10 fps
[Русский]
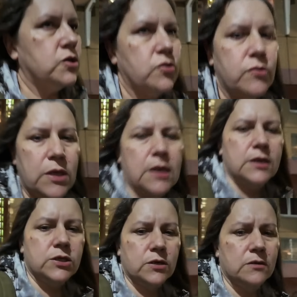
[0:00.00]
Что
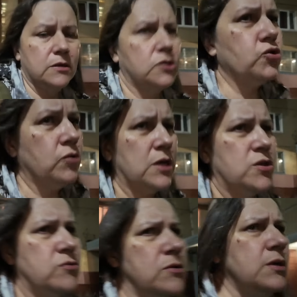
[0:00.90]
я э,
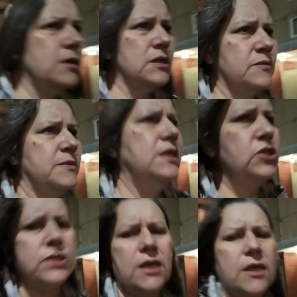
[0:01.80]
штукатур,
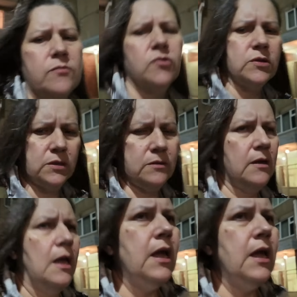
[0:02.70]
косметический ремонт.